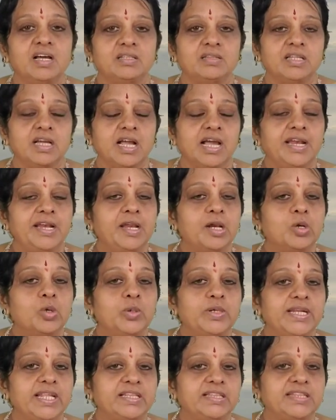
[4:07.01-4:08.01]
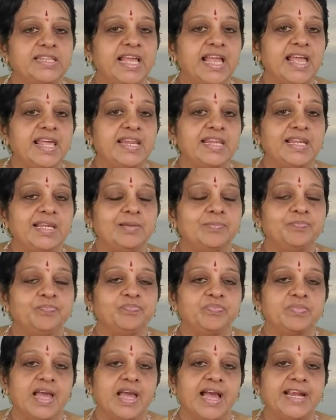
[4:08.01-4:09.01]
அந்த கன்றுக்குட்டி தேரில்
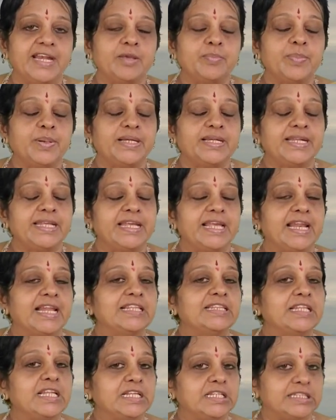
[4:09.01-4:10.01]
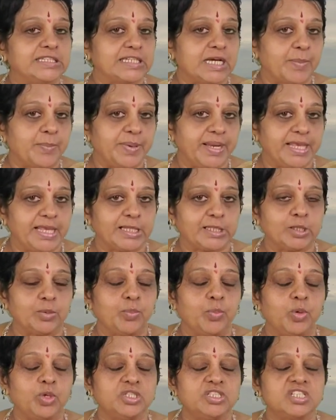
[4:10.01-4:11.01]
அடிபட்டு இறந்திருக்கு அப்படிங்கிறத
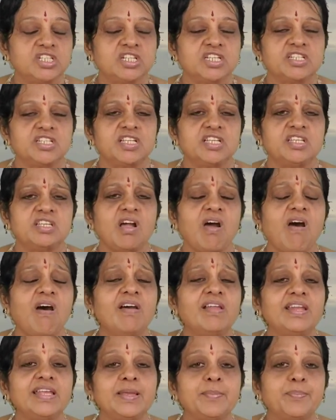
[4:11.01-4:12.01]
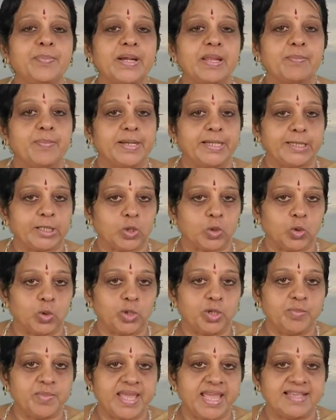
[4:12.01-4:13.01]
புரிஞ்சுக்கிட்டு யார் இப்படிப்பட்ட
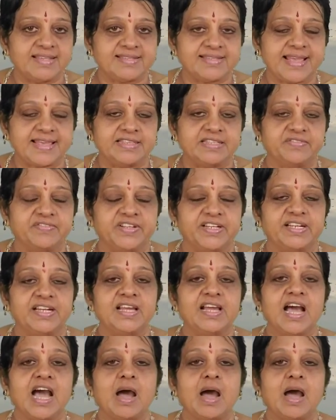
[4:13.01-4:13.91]
கொடுமையை செய்தவன்